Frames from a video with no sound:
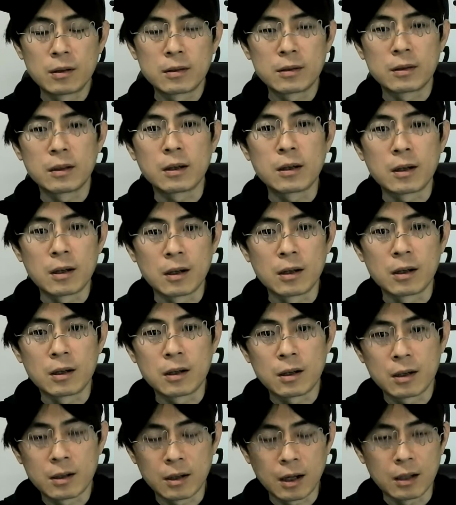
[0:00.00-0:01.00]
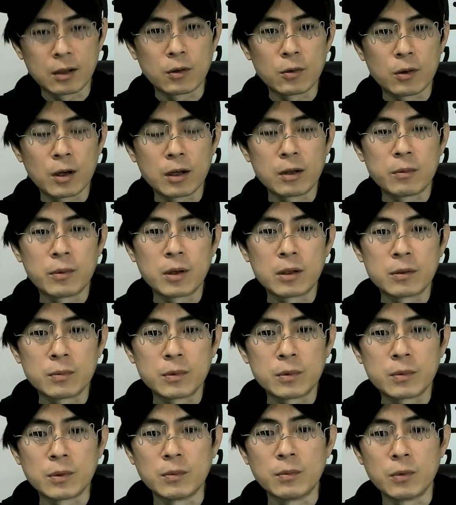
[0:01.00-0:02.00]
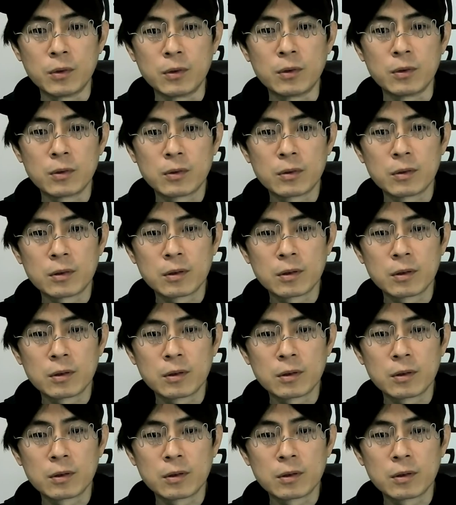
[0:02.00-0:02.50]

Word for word: だから、あたおかに見える部分も